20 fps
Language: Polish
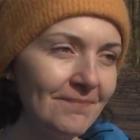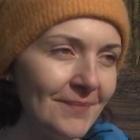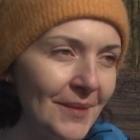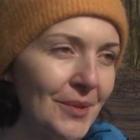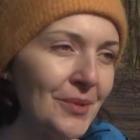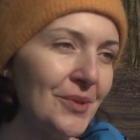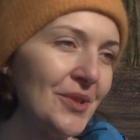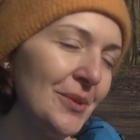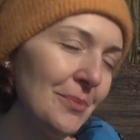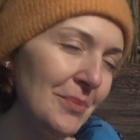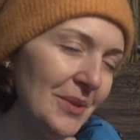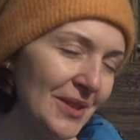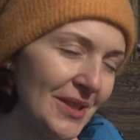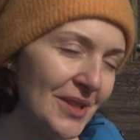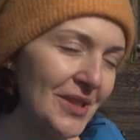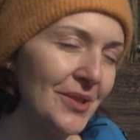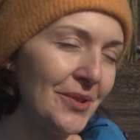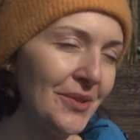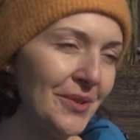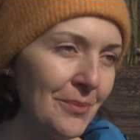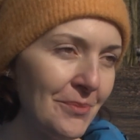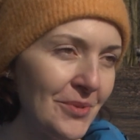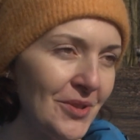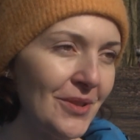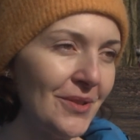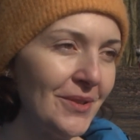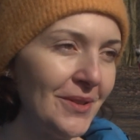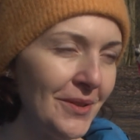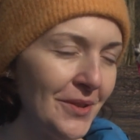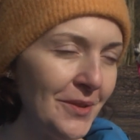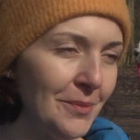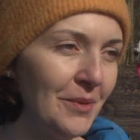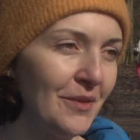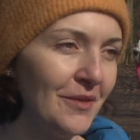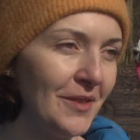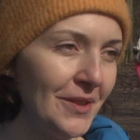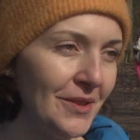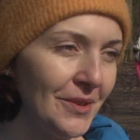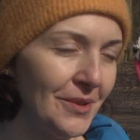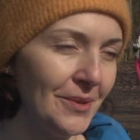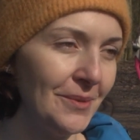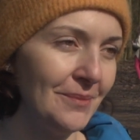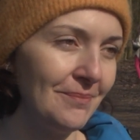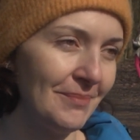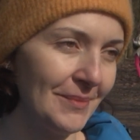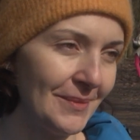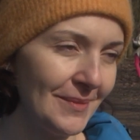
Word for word: no, żeby też o tą przyrodę odpowiednio